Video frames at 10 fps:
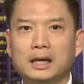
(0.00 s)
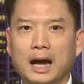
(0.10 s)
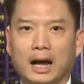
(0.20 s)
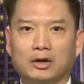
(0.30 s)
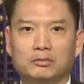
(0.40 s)

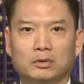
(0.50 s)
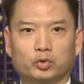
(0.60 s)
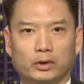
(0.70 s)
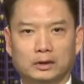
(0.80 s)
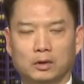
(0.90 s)
hài của một
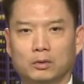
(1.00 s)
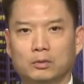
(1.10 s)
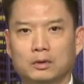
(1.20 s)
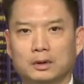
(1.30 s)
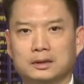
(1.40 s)
thủy thủ
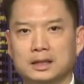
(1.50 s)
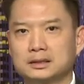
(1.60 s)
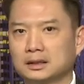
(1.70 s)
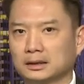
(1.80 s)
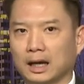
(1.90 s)

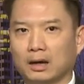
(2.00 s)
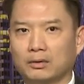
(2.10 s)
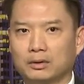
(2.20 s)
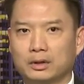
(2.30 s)
chết trên tàu.